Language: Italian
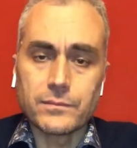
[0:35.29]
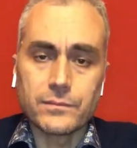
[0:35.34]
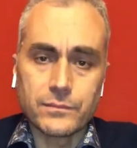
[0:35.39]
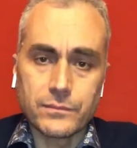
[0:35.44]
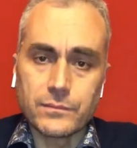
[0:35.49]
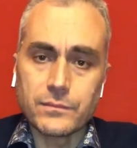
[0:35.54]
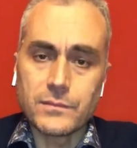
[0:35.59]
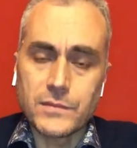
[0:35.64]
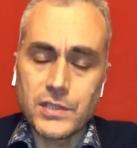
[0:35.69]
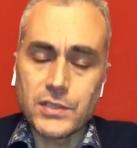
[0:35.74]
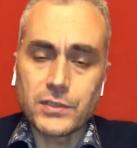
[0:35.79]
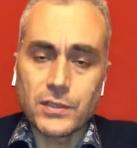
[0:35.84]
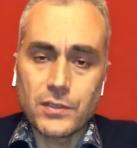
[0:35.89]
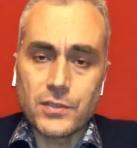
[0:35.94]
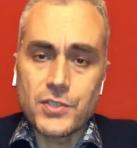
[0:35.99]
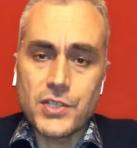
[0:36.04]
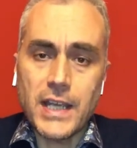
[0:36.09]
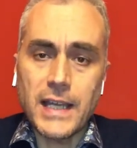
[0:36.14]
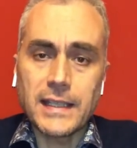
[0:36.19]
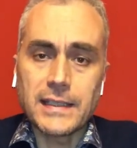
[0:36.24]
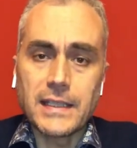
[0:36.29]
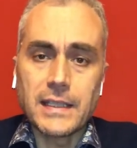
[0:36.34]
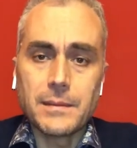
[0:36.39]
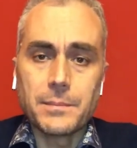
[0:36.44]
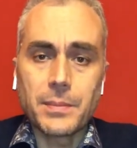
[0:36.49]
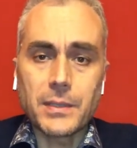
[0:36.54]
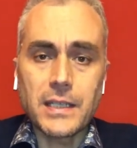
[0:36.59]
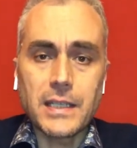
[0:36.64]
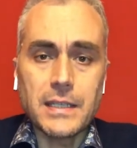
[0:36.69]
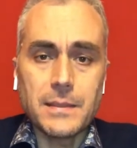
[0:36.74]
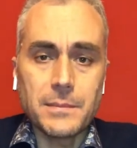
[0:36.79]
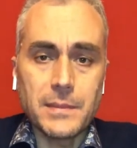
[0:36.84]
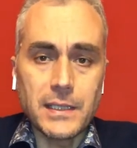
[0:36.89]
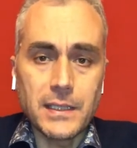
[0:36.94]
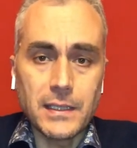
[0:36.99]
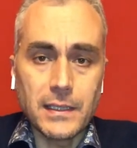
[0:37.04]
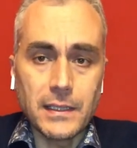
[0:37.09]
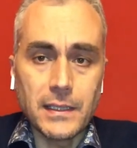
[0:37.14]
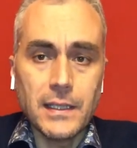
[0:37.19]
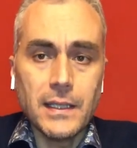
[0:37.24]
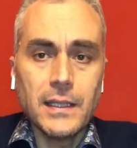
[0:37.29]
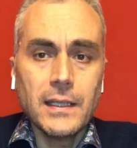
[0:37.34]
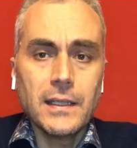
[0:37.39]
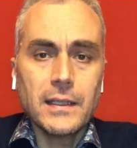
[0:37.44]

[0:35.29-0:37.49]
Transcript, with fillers: mm, ci sono già dei primi